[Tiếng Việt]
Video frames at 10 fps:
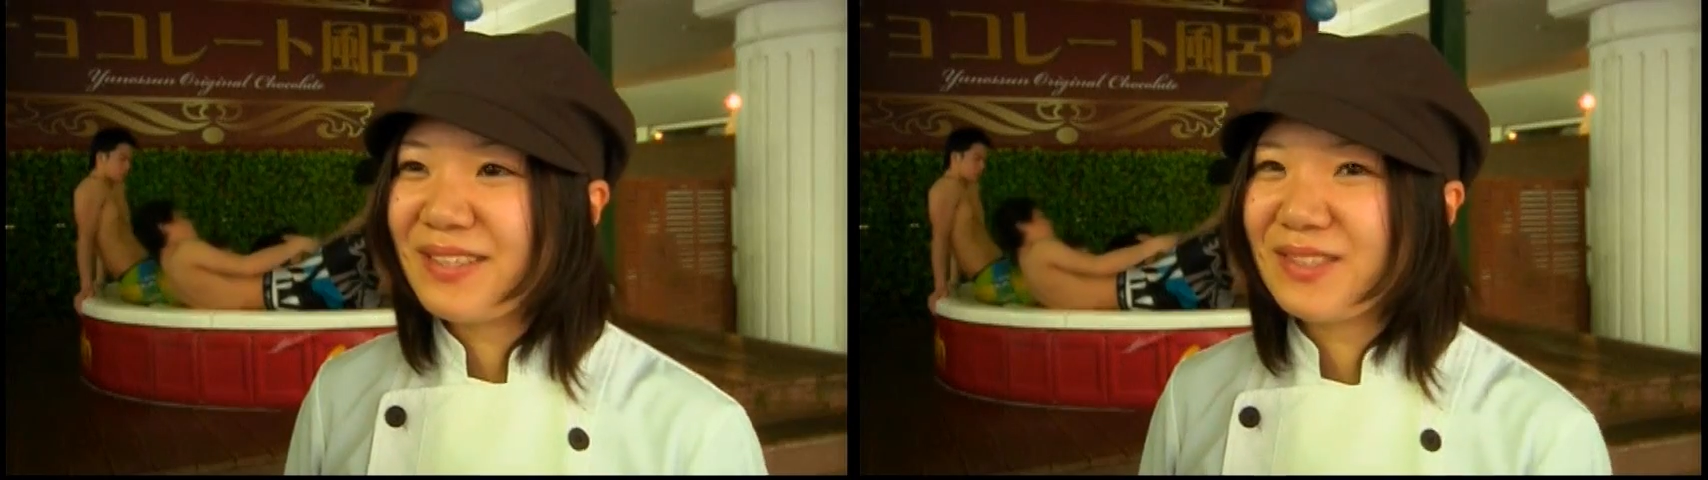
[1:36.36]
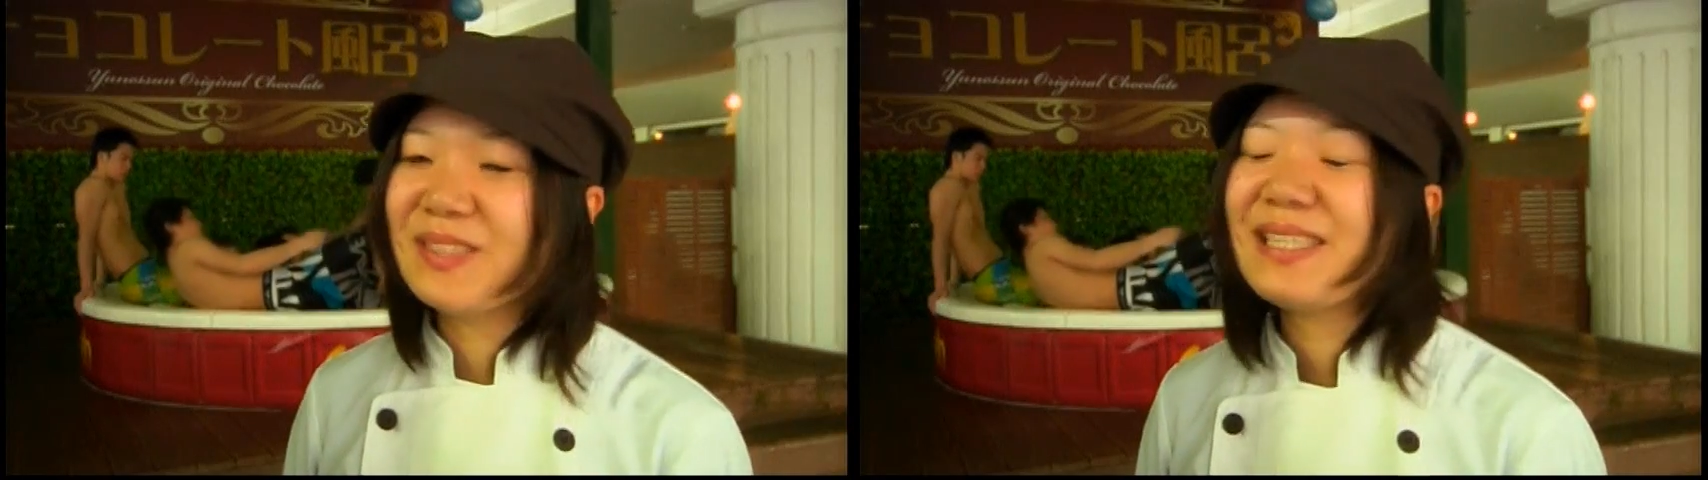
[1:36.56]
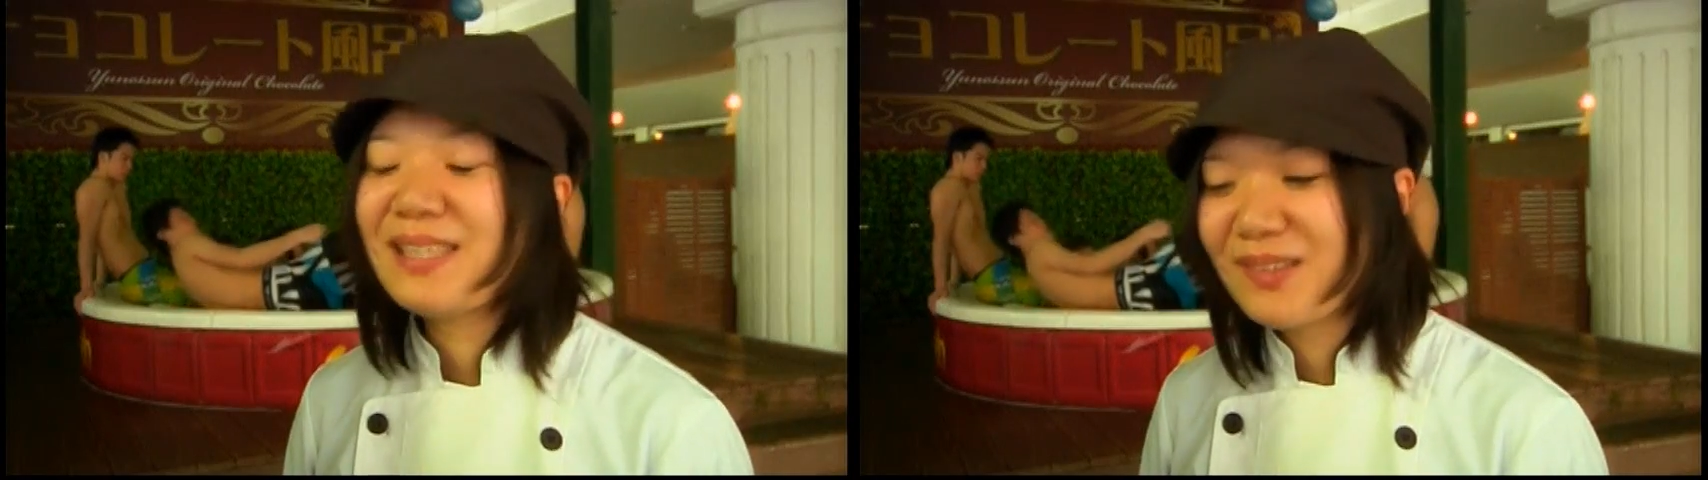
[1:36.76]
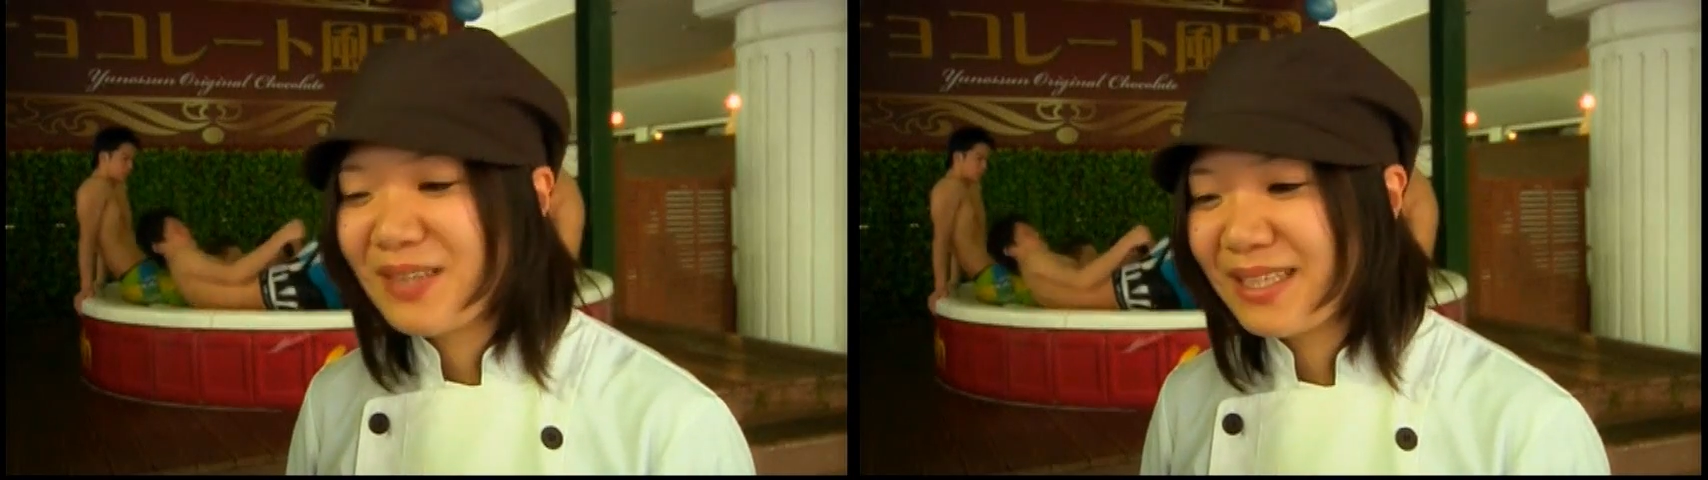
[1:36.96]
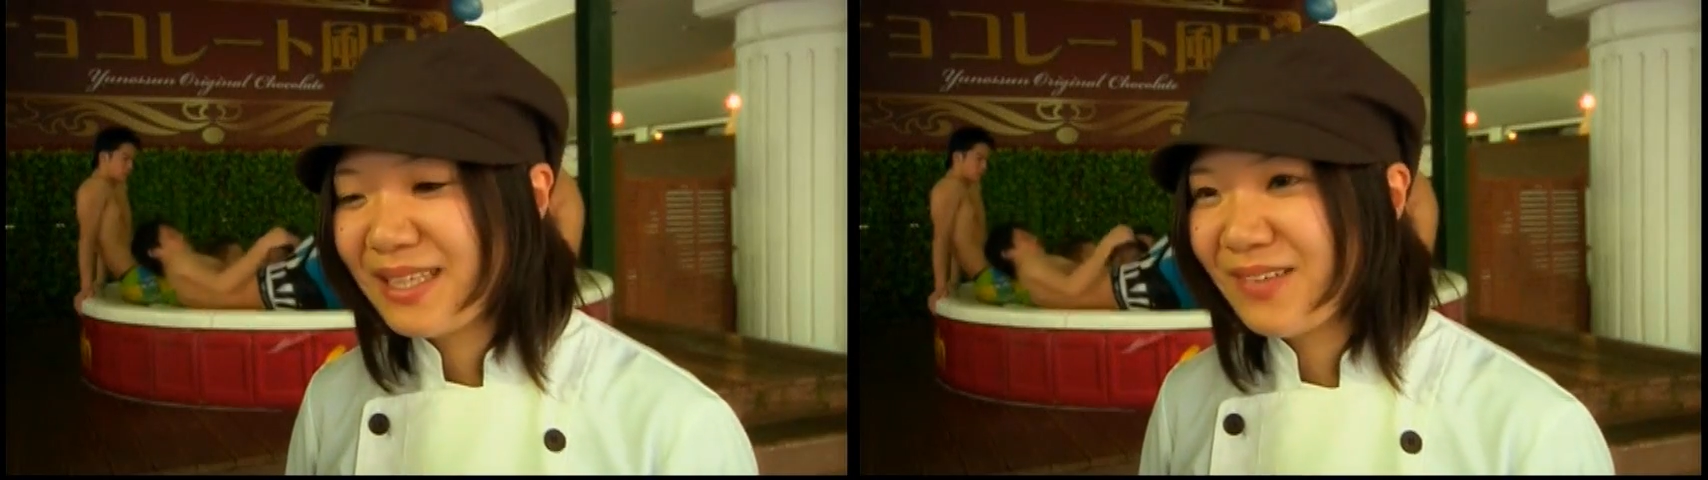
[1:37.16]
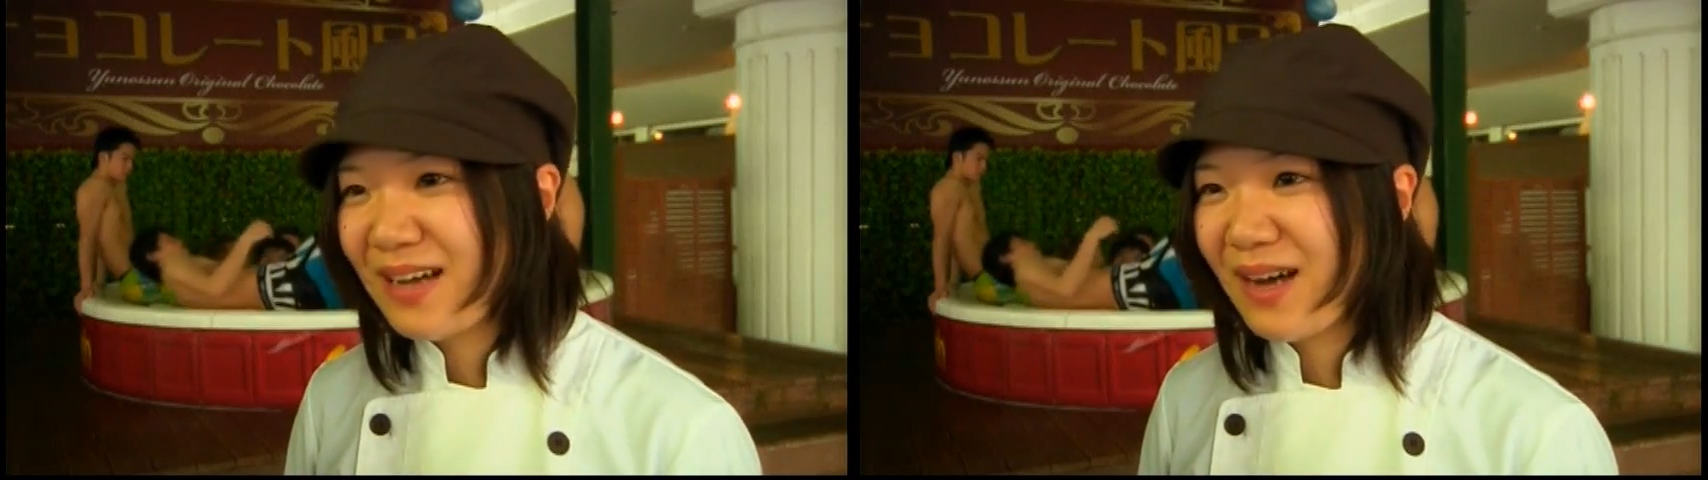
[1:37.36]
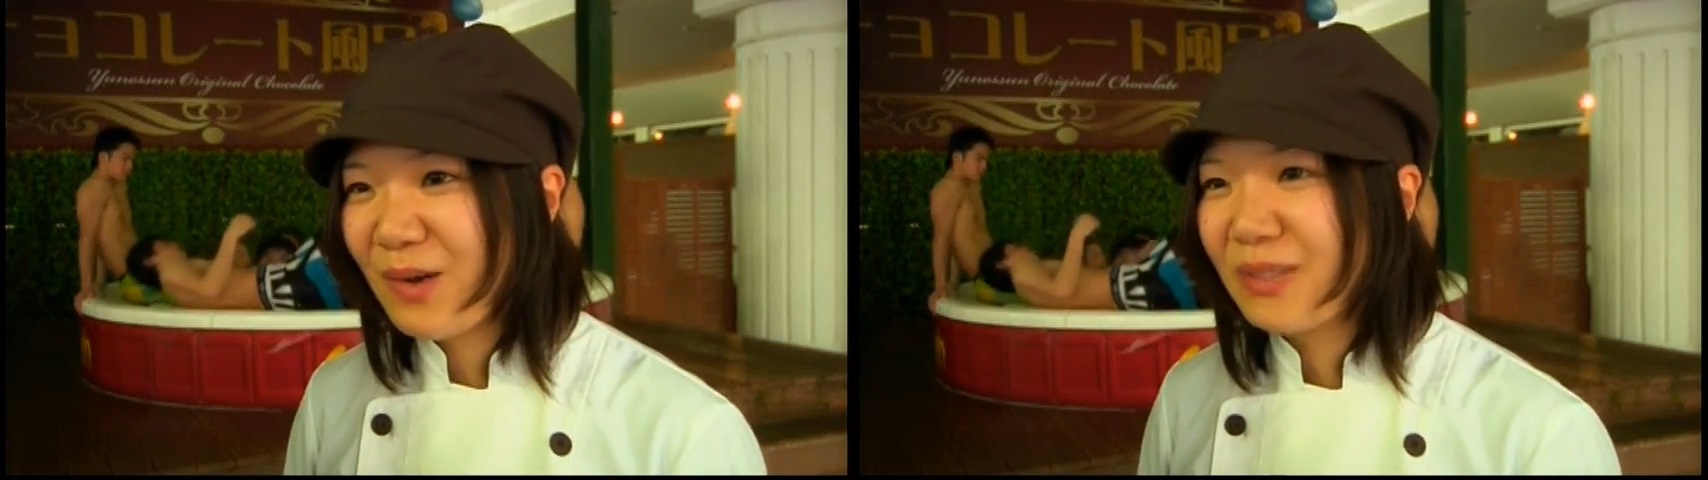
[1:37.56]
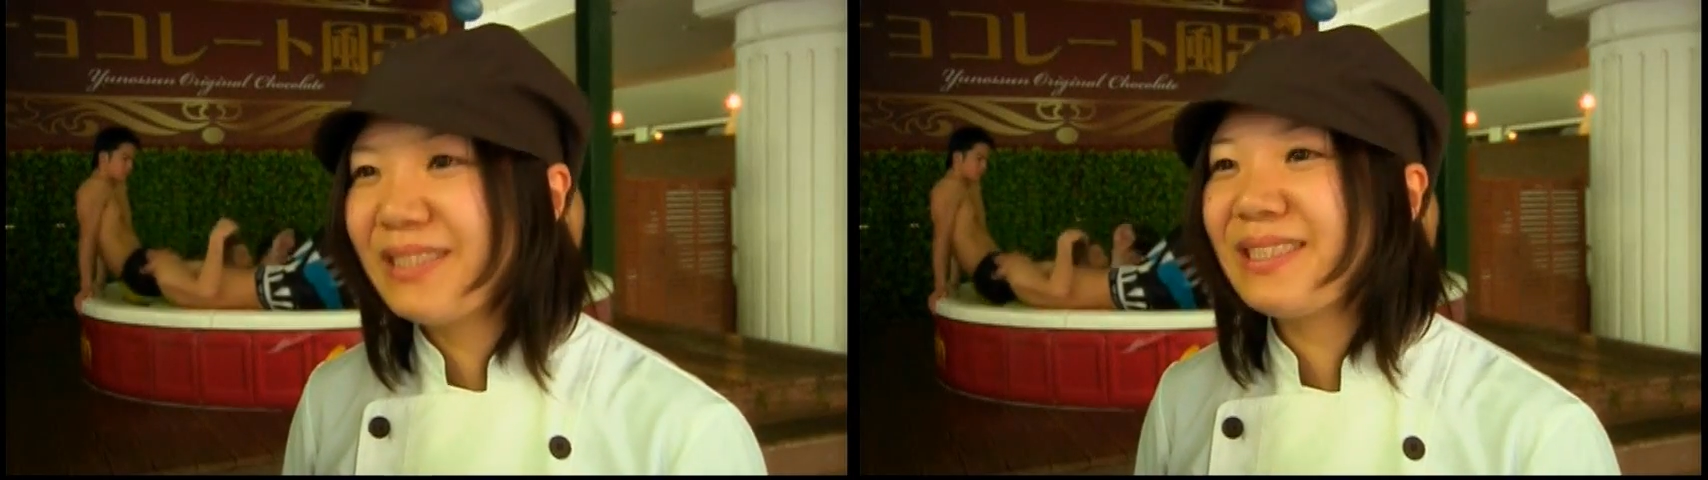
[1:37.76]
muối tắm với màu
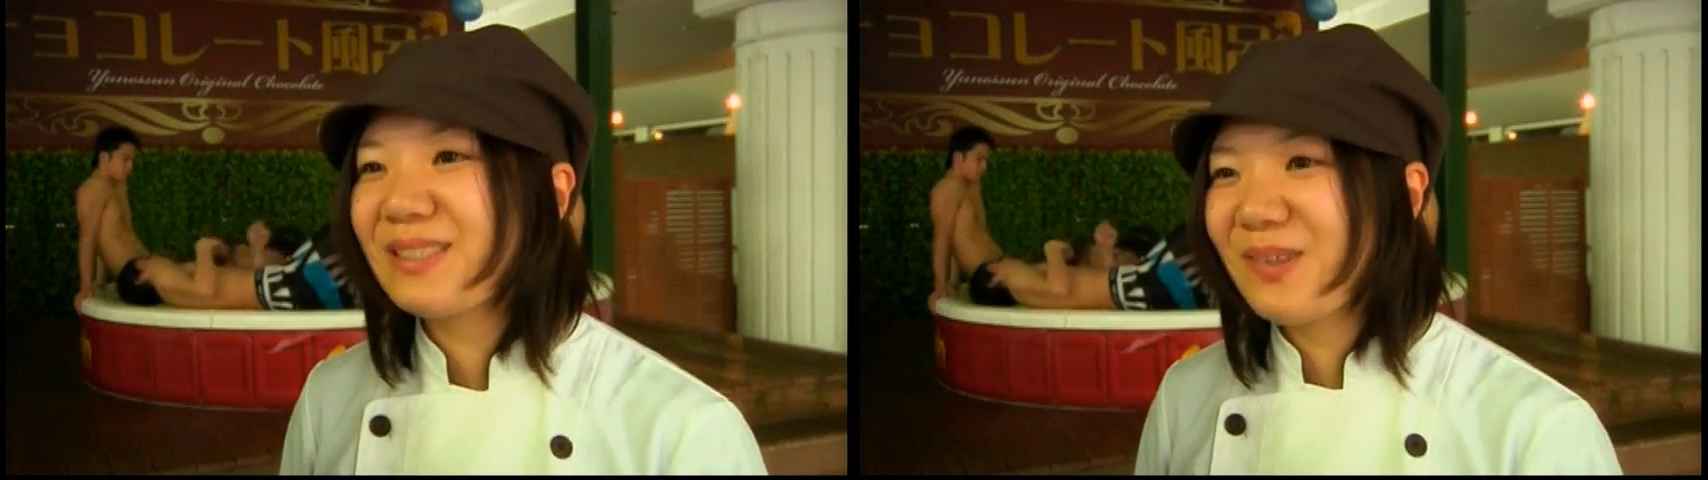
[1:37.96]
sắc và mùi